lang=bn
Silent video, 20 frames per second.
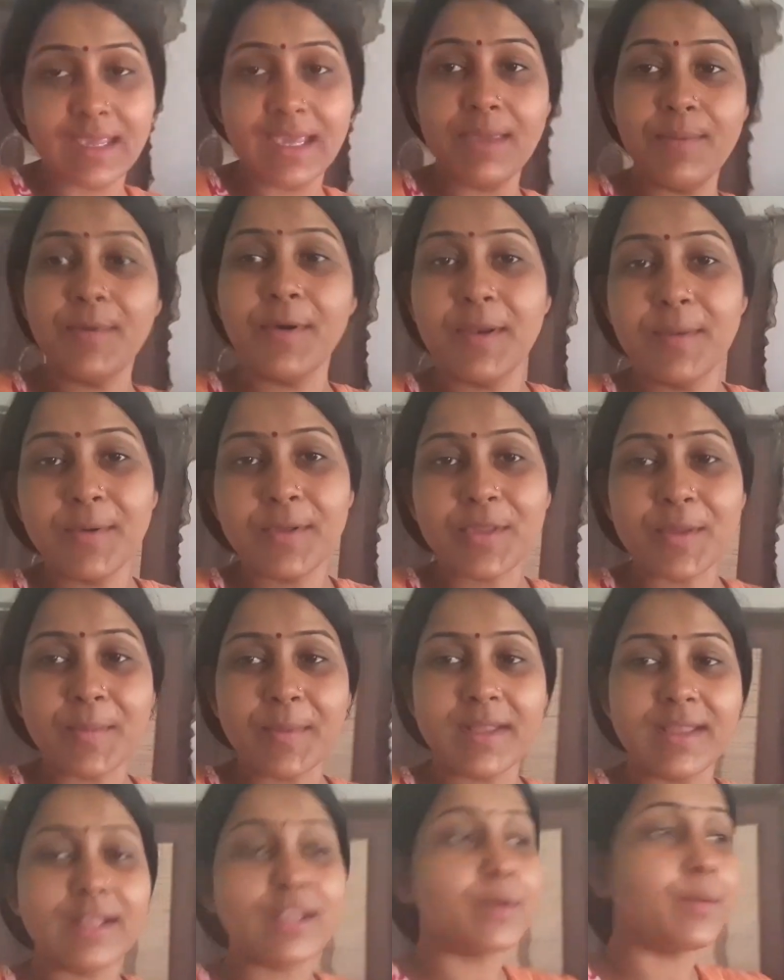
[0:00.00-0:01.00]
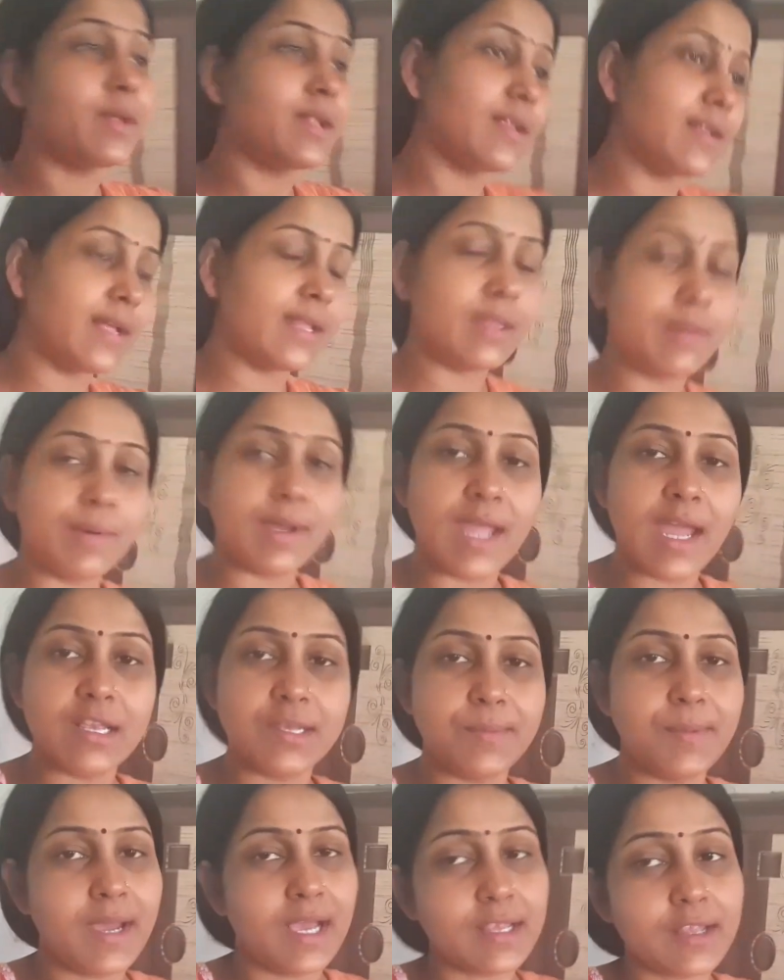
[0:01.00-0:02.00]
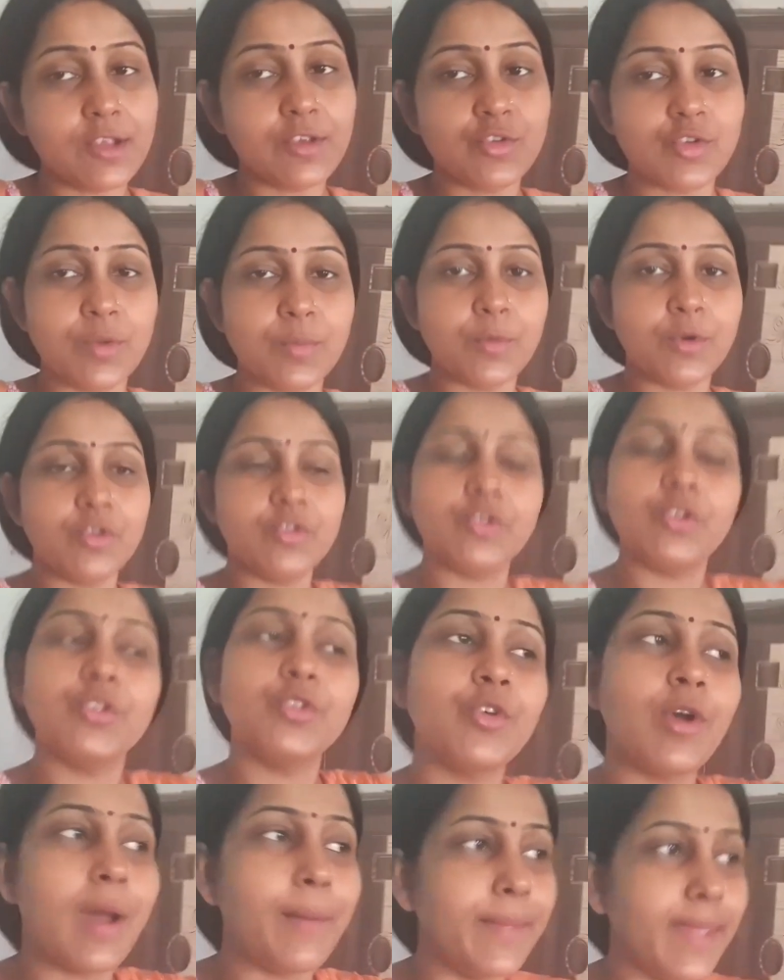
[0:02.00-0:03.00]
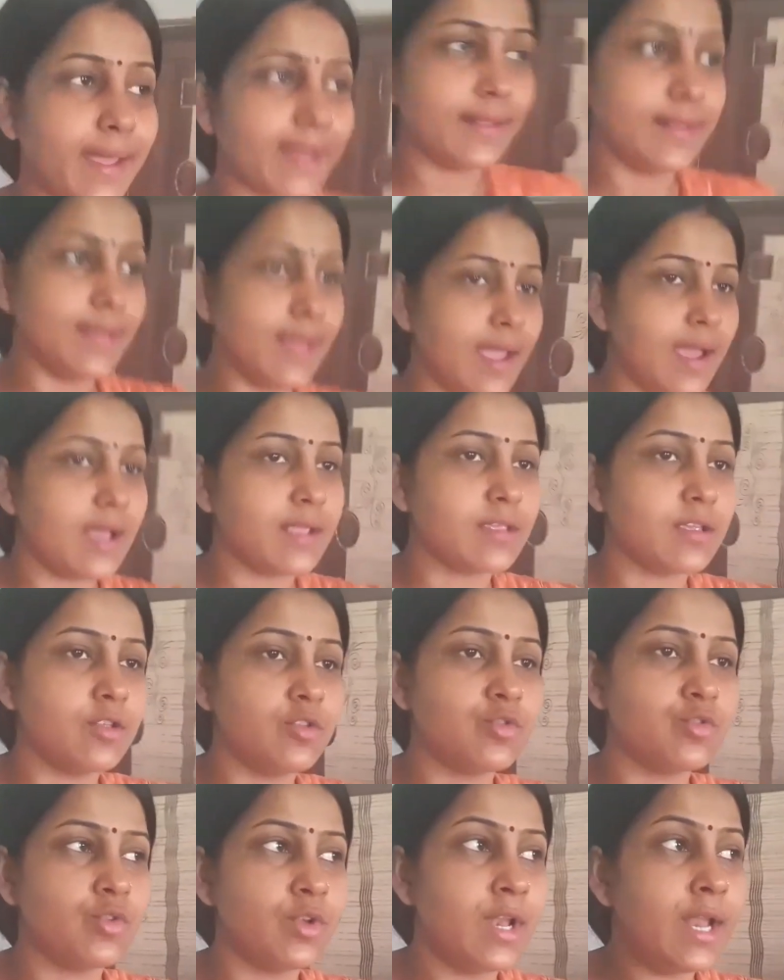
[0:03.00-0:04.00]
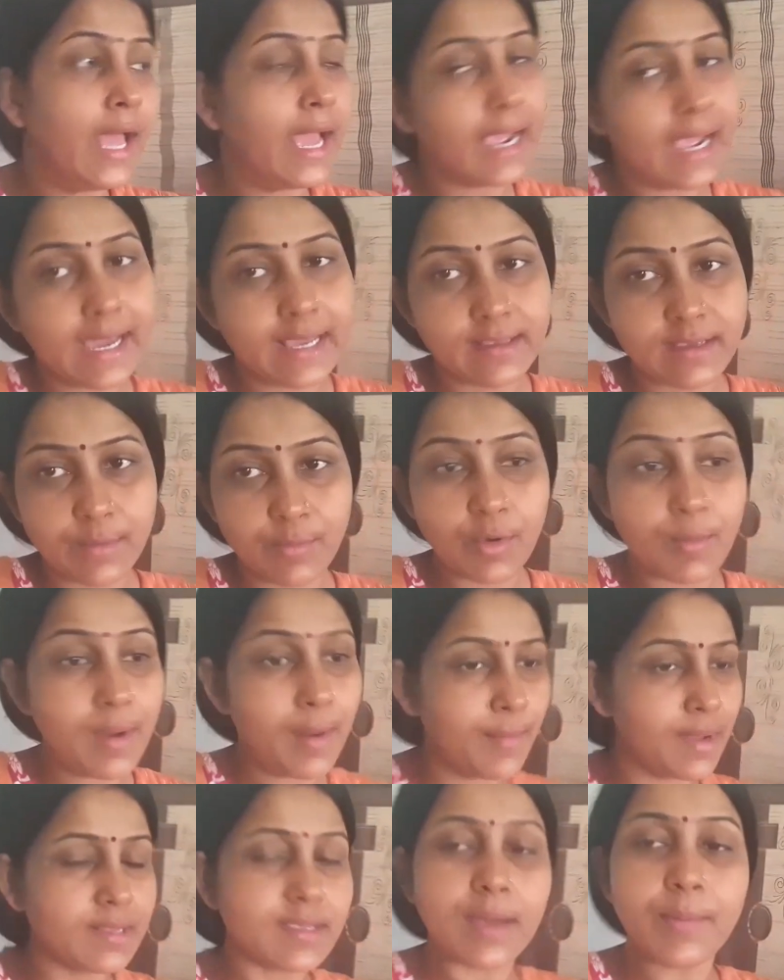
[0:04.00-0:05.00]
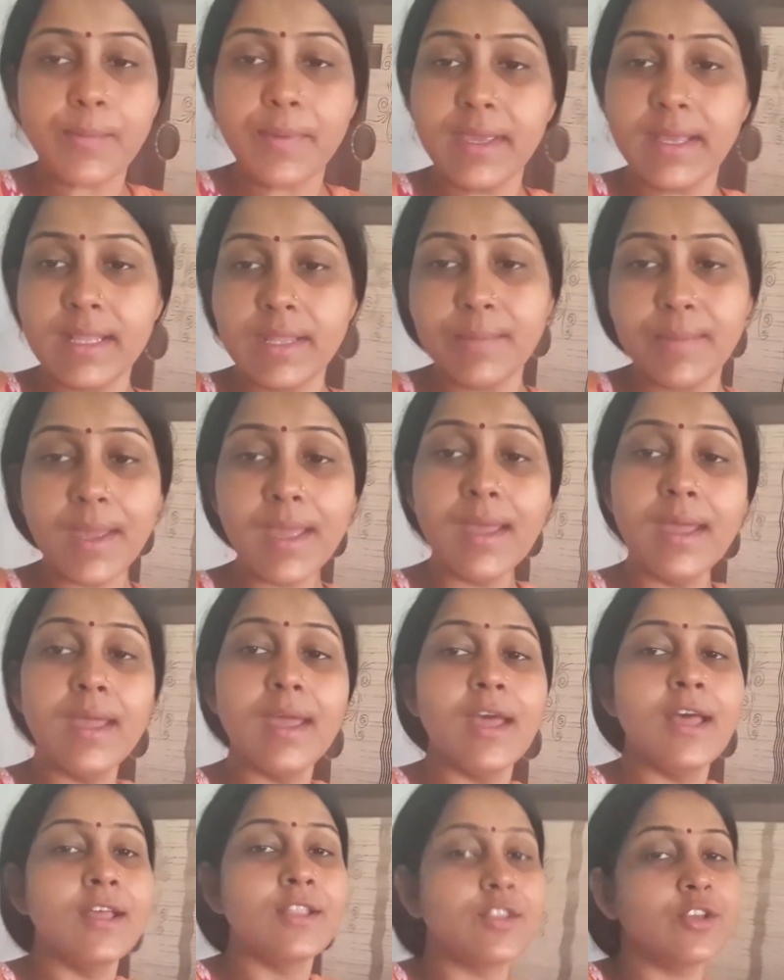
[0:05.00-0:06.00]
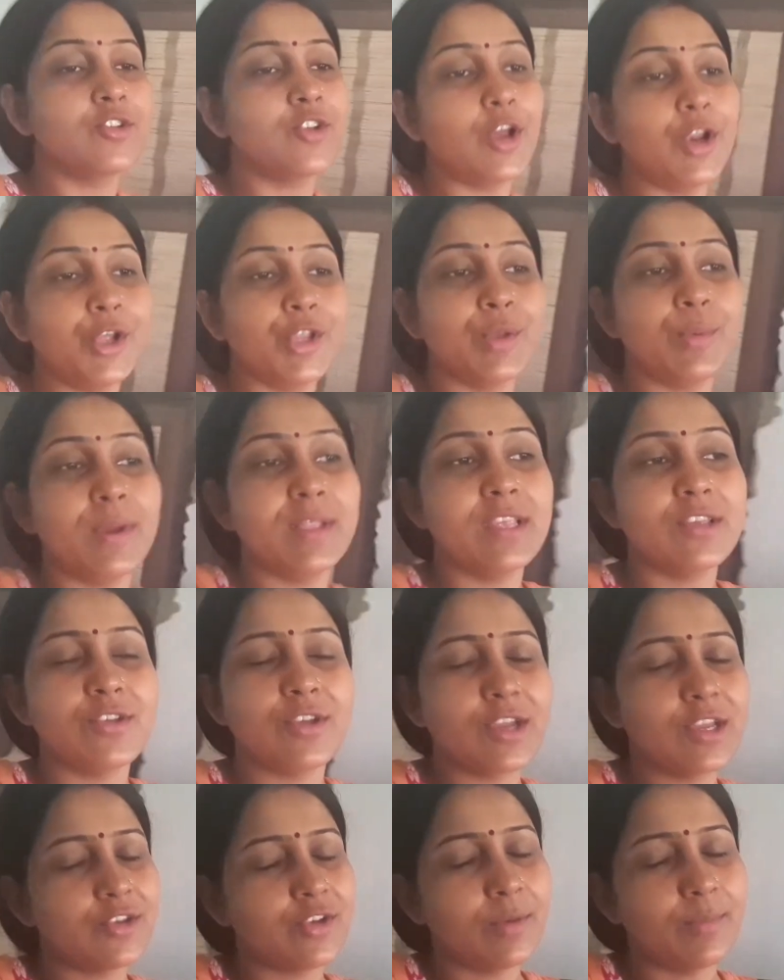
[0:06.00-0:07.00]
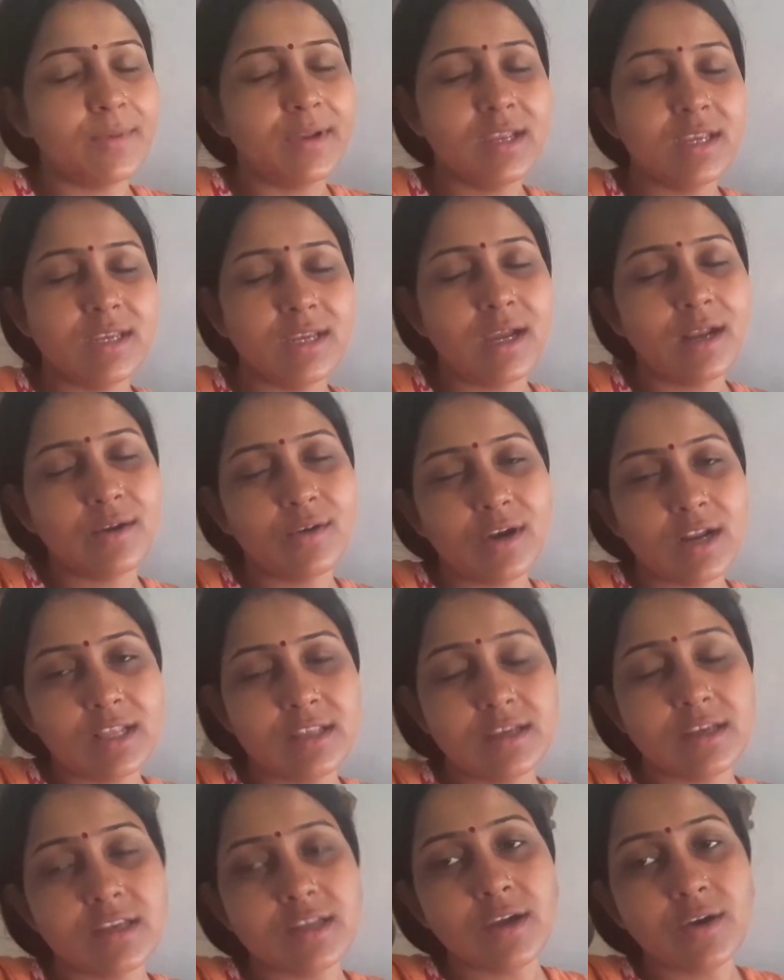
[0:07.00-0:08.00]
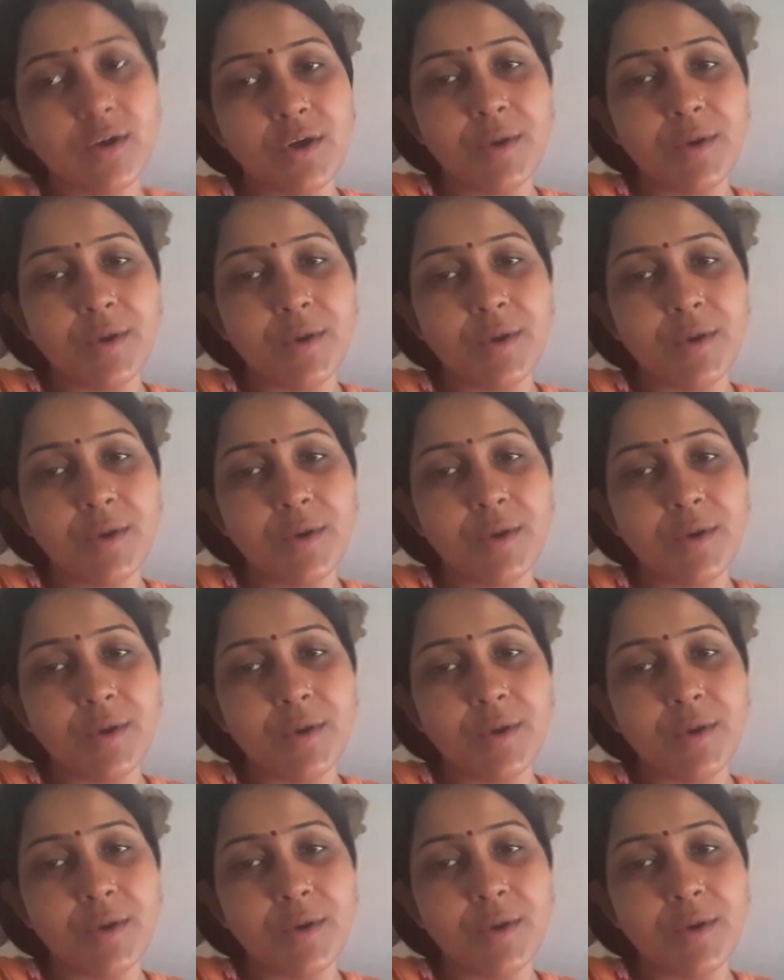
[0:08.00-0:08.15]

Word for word: কি বলবো তোমাদের তোমাদের দাদা ভাই আসবে আসানসোল পর্যন্ত আমি এখান থেকে আসানসোল একাই যাব মামা চাপিয়ে দেবে তো চলো তোমাদের সঙ্গে সবটাই শেয়ার করার চেষ্টা